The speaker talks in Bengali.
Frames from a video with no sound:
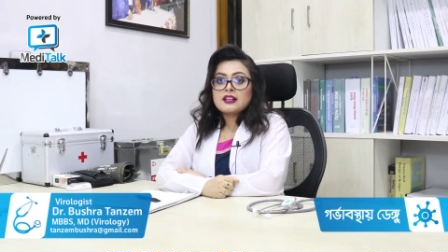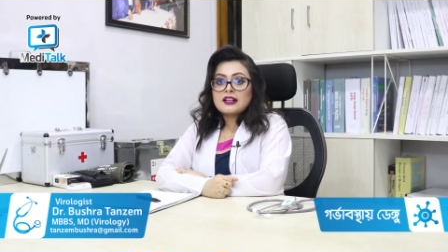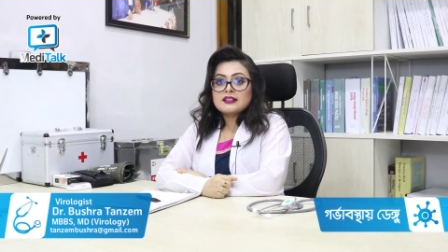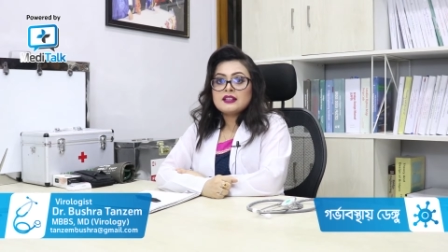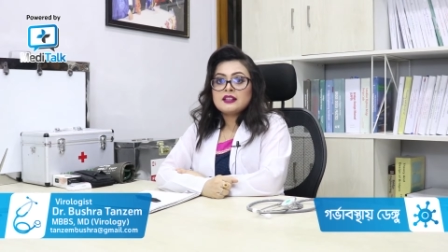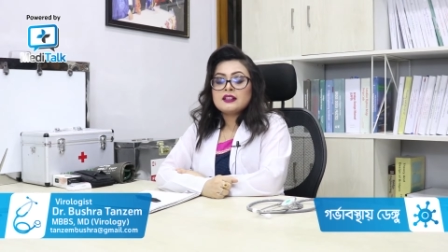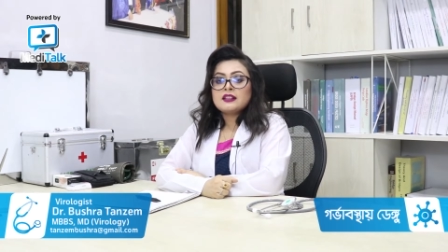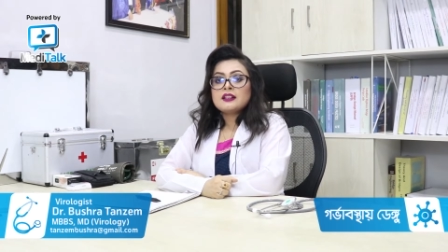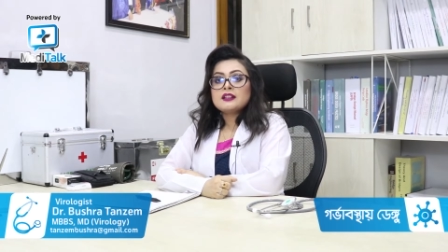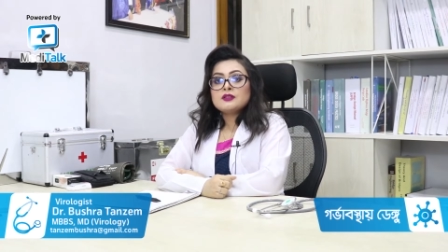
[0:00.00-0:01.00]
কাজেই
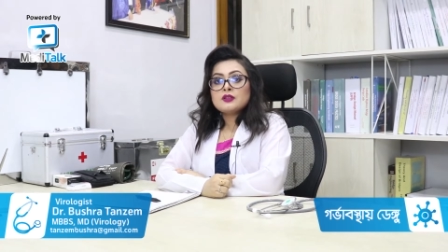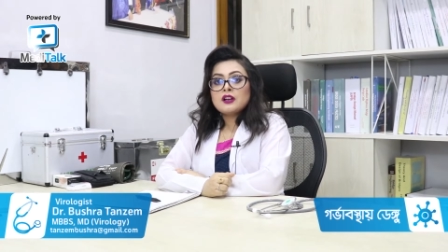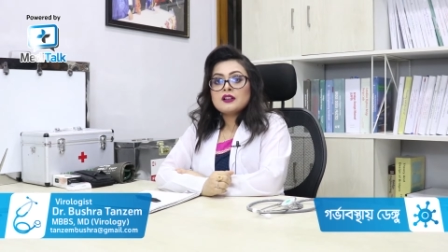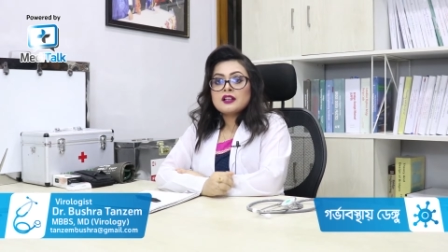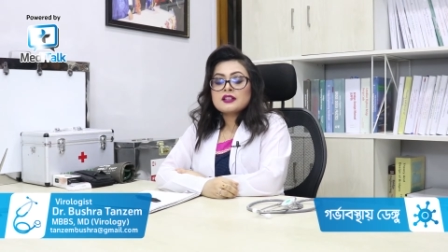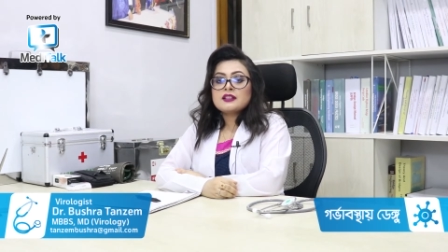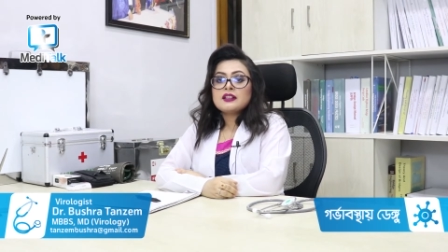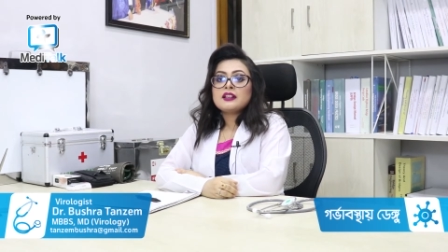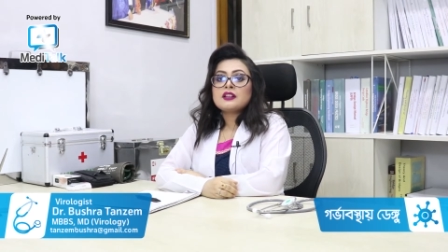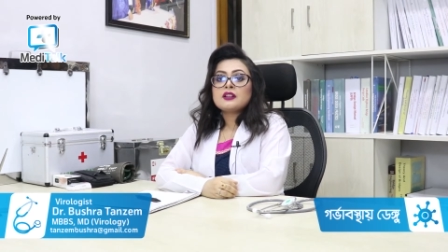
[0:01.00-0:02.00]
জ্বর
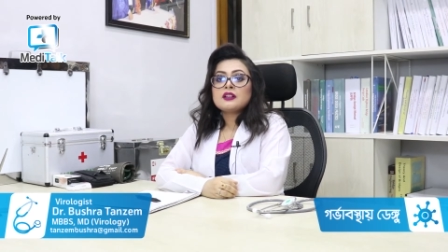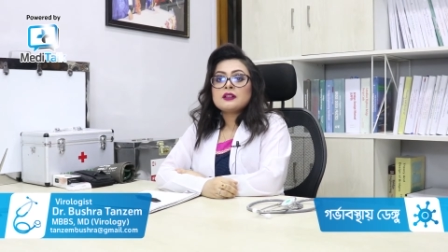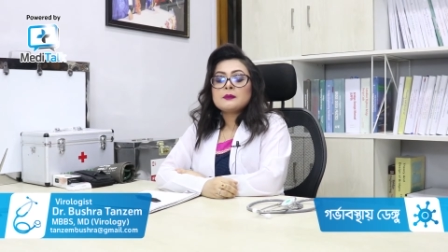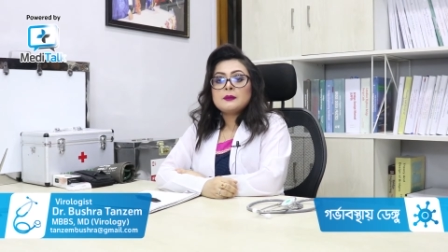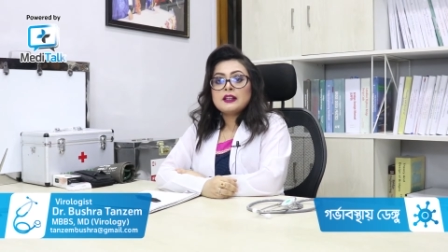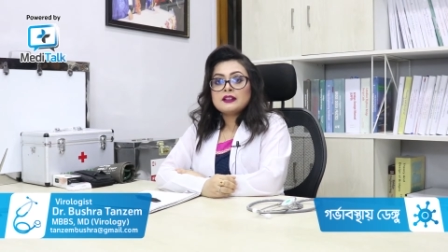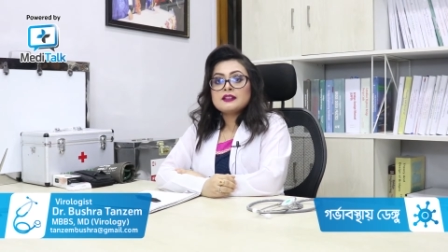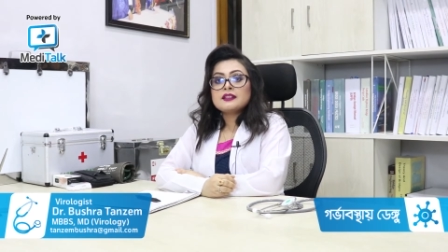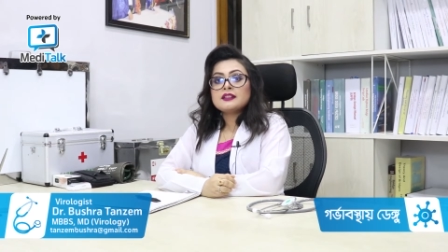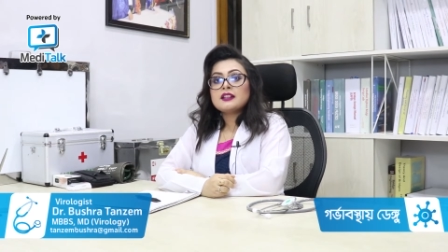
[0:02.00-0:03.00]
আসলে
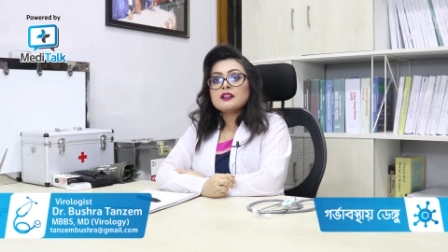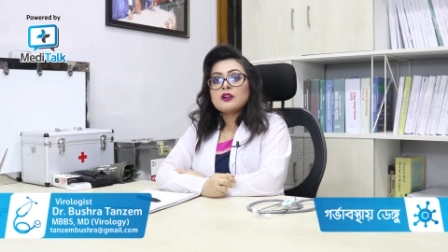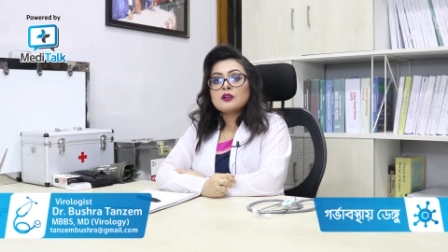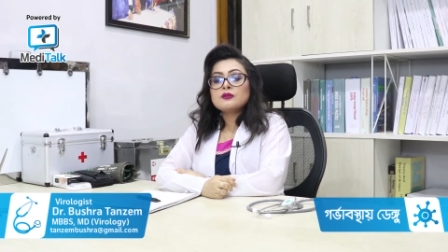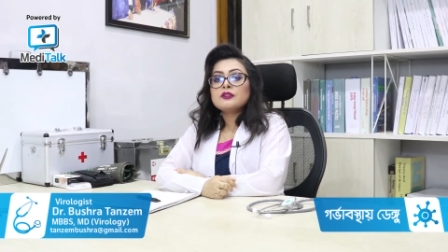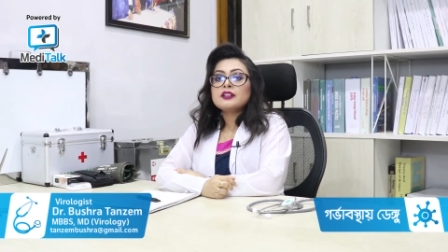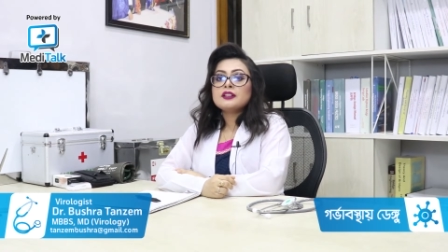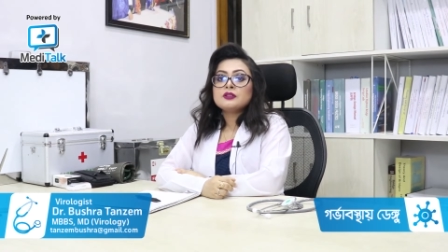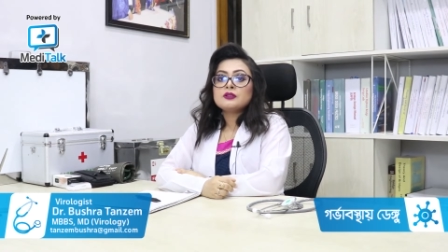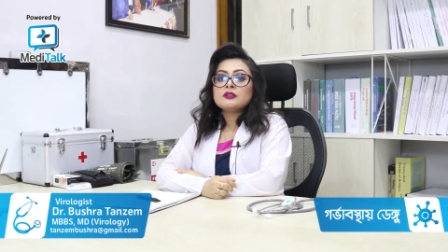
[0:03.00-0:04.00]
প্রেগনেন্সিতে কখনোই
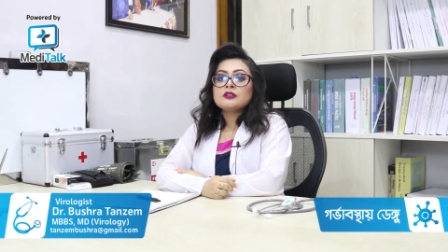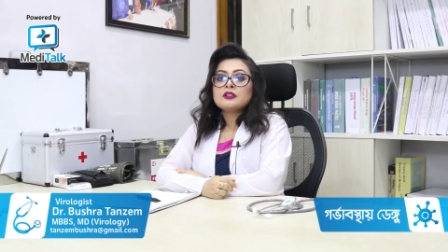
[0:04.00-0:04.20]
কিন্তু